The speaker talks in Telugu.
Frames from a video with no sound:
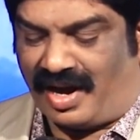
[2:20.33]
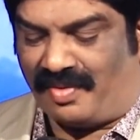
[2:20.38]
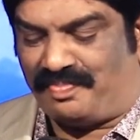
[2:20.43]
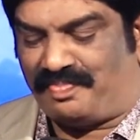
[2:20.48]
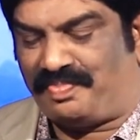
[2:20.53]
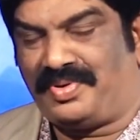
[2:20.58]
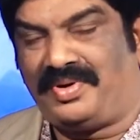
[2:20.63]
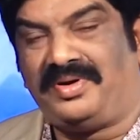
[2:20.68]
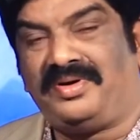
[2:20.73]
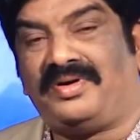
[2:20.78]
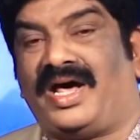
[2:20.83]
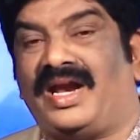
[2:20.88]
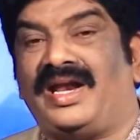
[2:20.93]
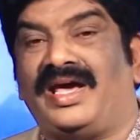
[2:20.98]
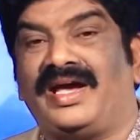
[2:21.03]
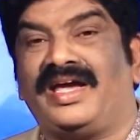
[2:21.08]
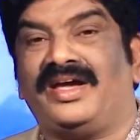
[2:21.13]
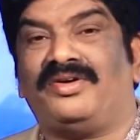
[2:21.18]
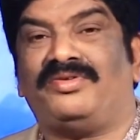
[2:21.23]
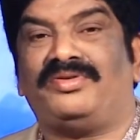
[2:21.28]
అప్పుడు
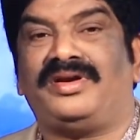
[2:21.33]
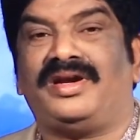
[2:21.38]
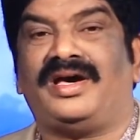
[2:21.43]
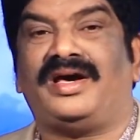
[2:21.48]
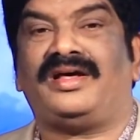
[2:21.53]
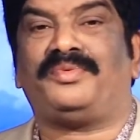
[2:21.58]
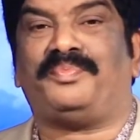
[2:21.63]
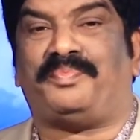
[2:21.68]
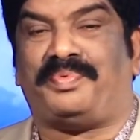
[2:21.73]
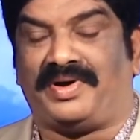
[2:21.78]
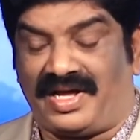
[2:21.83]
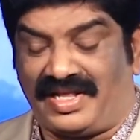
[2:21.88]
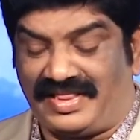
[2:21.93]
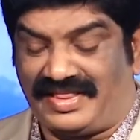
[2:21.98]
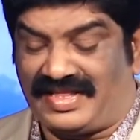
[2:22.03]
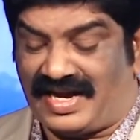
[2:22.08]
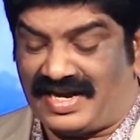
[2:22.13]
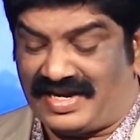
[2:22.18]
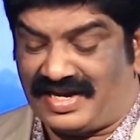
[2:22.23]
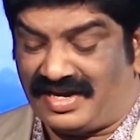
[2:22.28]
అలాగే ఉన్నారు
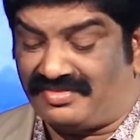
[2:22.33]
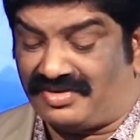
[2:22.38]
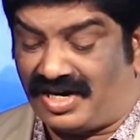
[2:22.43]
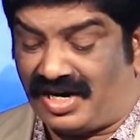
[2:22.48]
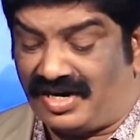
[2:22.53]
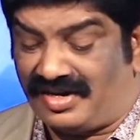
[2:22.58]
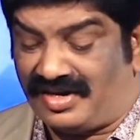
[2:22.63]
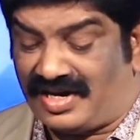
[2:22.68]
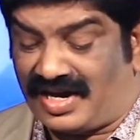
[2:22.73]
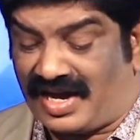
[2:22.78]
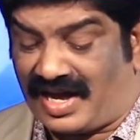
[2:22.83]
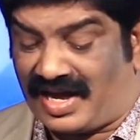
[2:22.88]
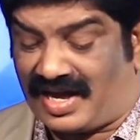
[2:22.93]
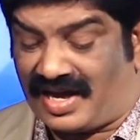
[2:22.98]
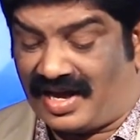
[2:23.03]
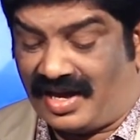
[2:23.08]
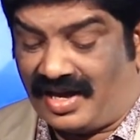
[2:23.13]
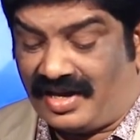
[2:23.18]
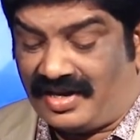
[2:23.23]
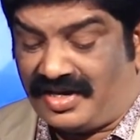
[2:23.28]
పాలు తాగే వాళ్ళుగా
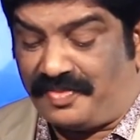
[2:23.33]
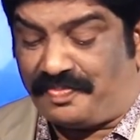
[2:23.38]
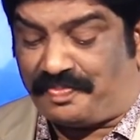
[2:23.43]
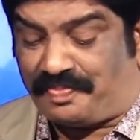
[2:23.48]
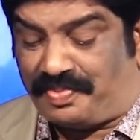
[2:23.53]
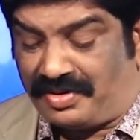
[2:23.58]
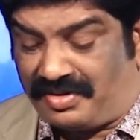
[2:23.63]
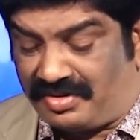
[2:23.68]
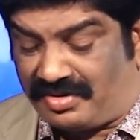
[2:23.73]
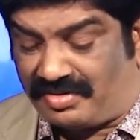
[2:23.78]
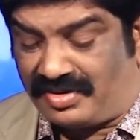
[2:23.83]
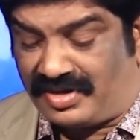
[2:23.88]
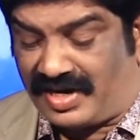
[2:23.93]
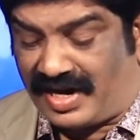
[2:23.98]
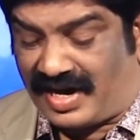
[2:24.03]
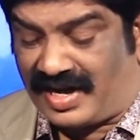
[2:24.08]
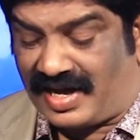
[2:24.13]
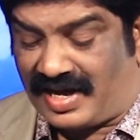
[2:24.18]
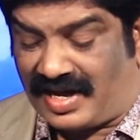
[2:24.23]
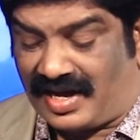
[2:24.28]
ఇప్పుడు
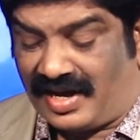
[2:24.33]
కూడా